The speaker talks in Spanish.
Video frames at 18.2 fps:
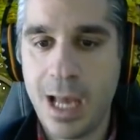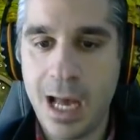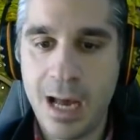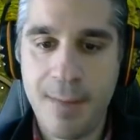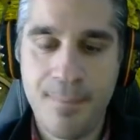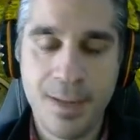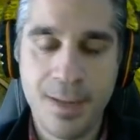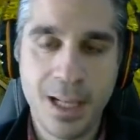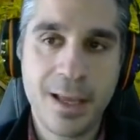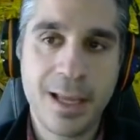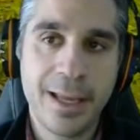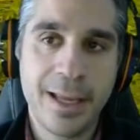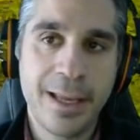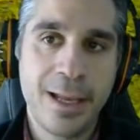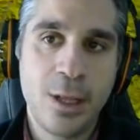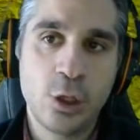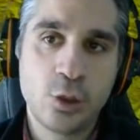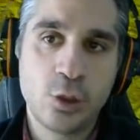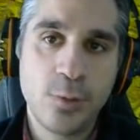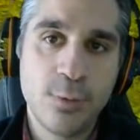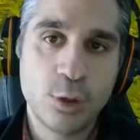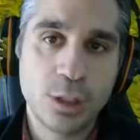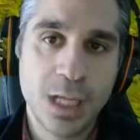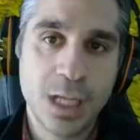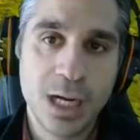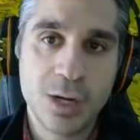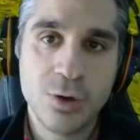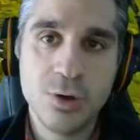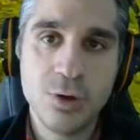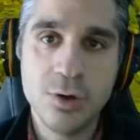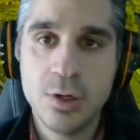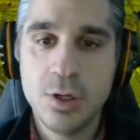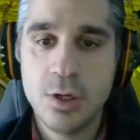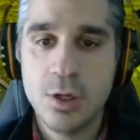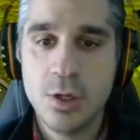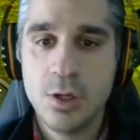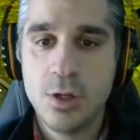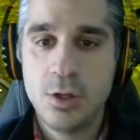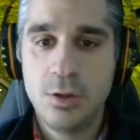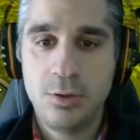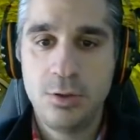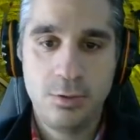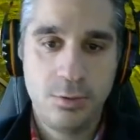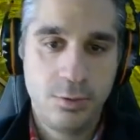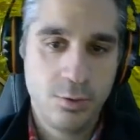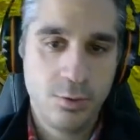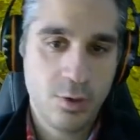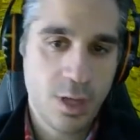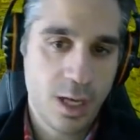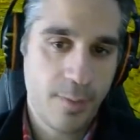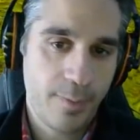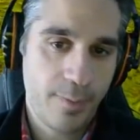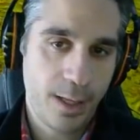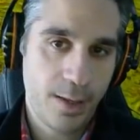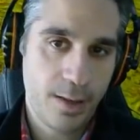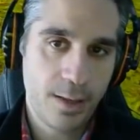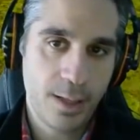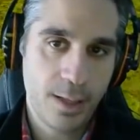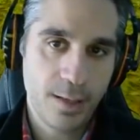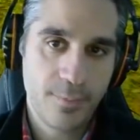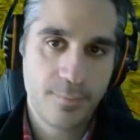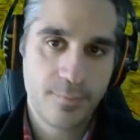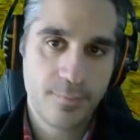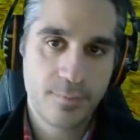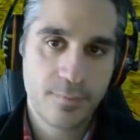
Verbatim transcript: aparte de que lo subimos algo, no tengo experiencia.